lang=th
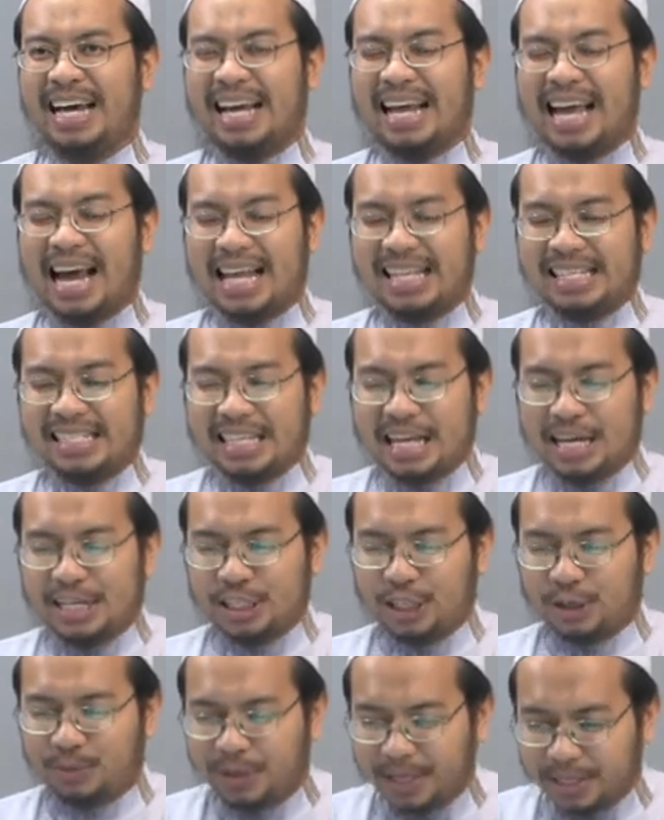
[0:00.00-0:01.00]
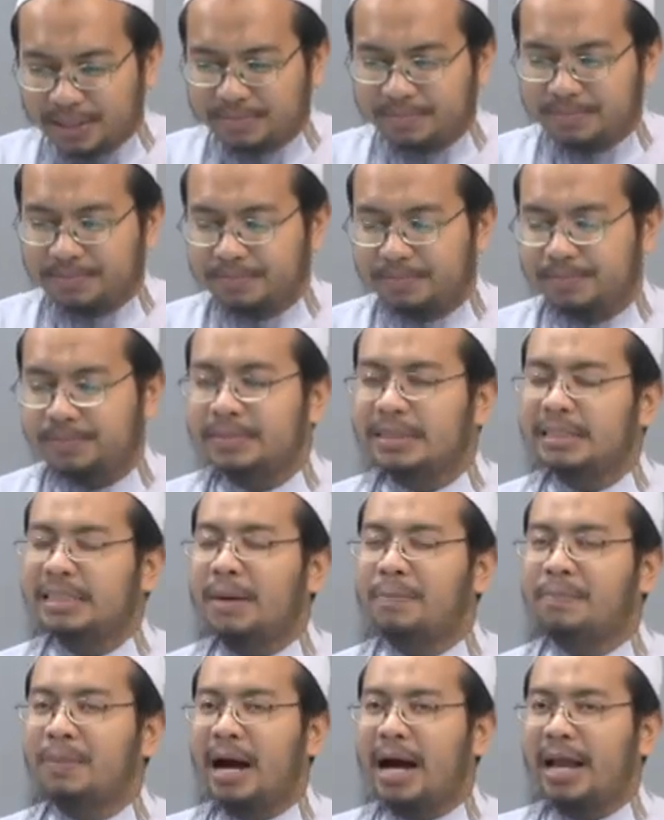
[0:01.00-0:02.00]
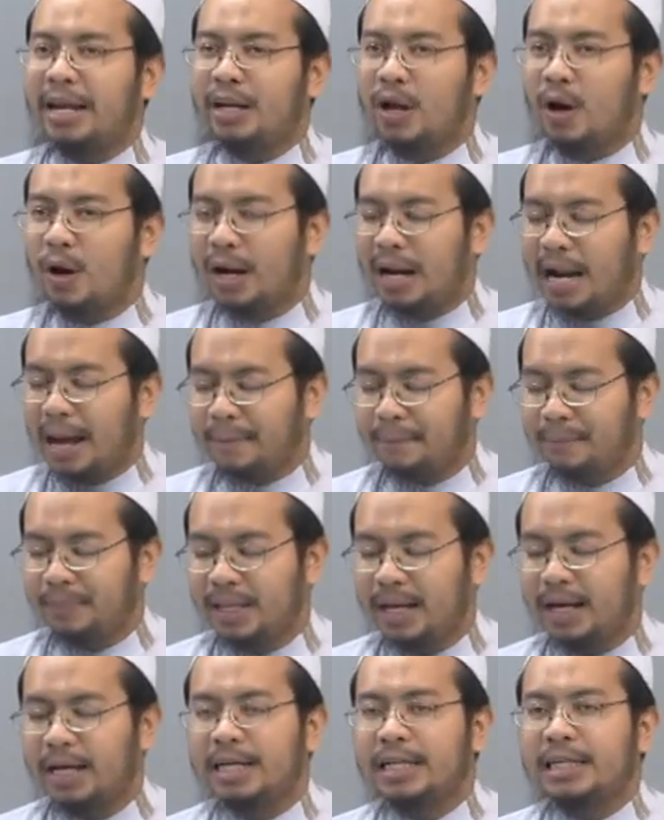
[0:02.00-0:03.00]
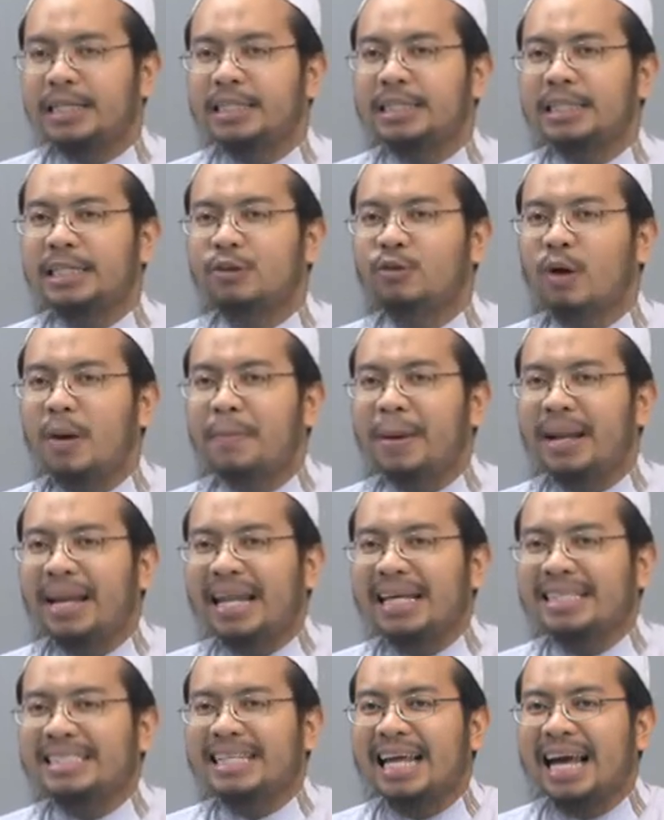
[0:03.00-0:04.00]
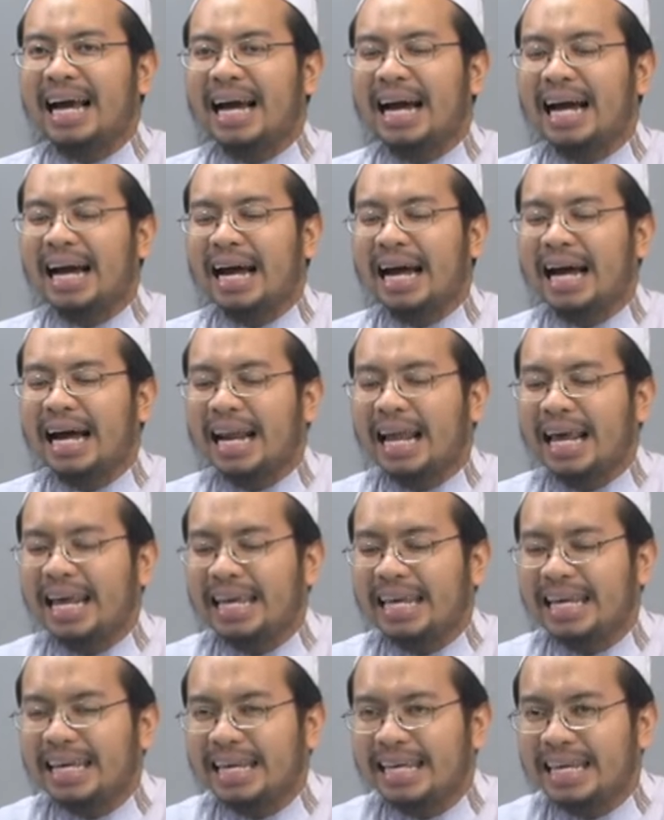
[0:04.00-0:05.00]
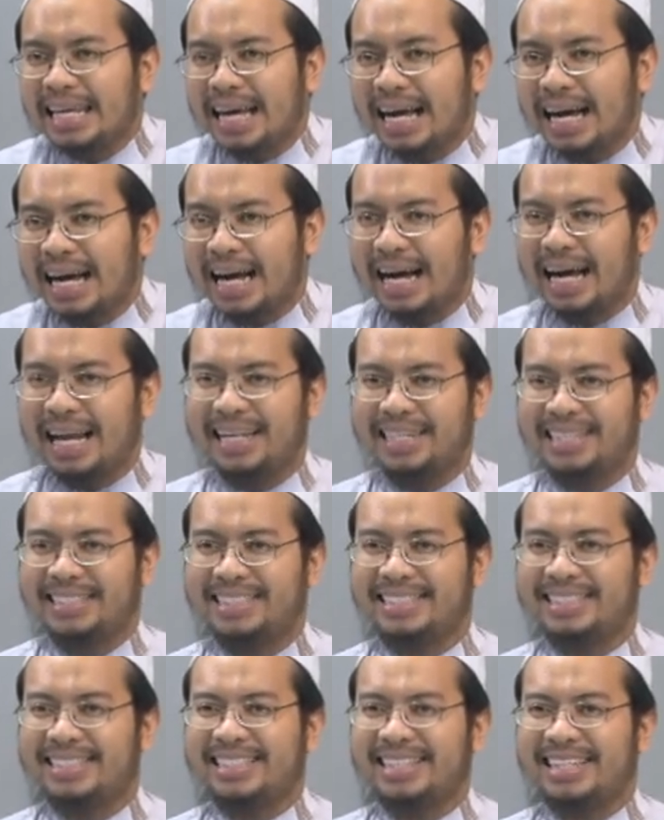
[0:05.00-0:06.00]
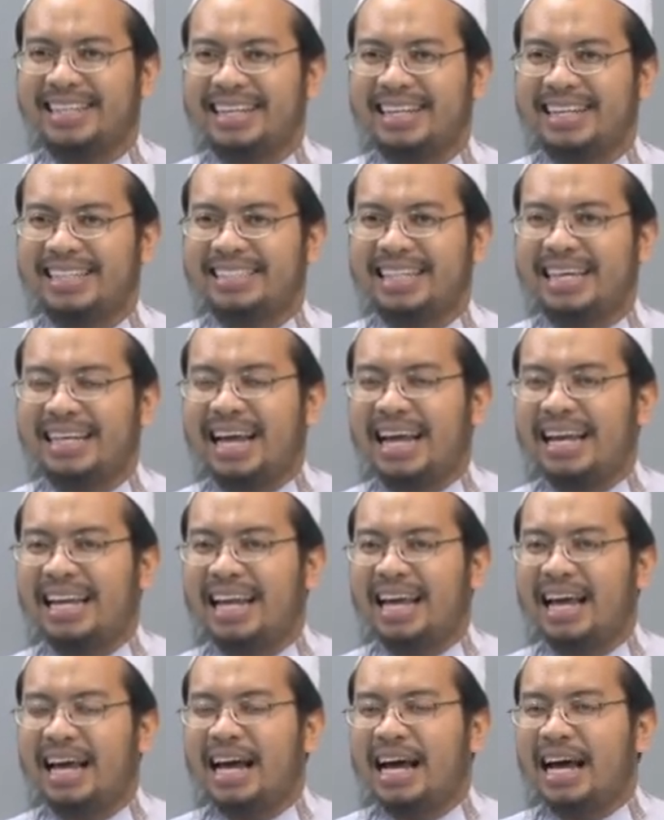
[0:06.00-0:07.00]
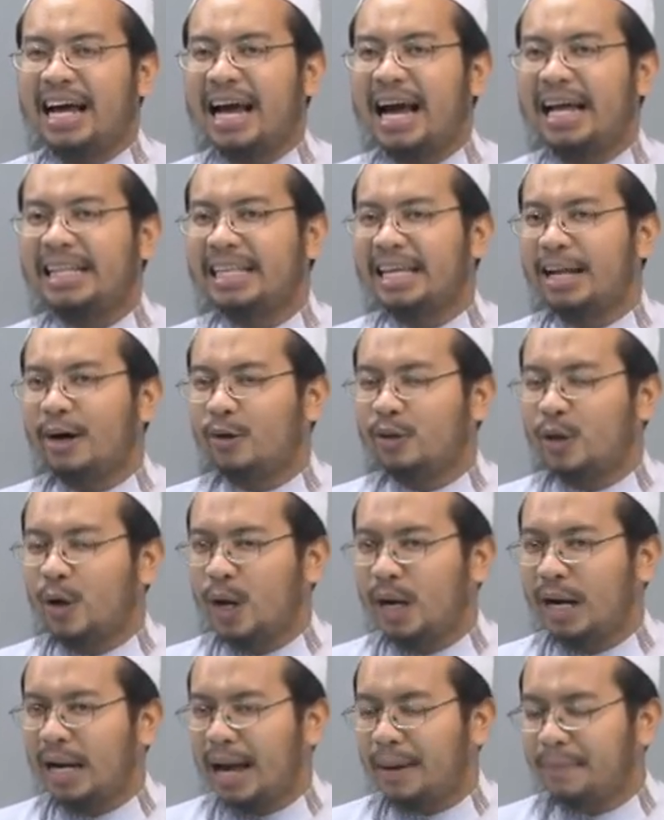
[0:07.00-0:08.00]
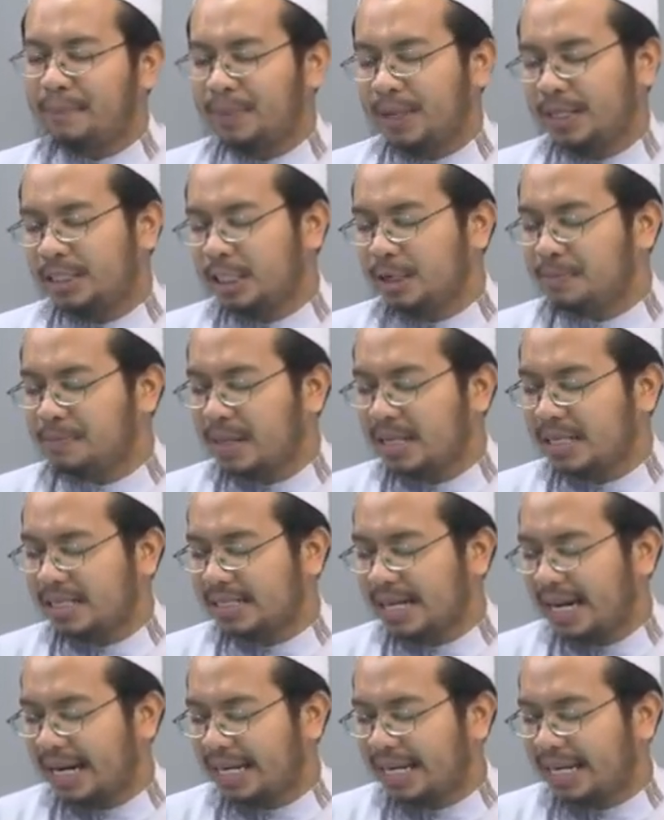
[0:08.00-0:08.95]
การเสียชีวิตกับการนอนหลับเนี่ยถือว่าเป็นลักษณะใกล้เคียงกัน ดังนั้นเนี่ยการที่เรานอนหลับเนี่ยจึงเป็นสัญ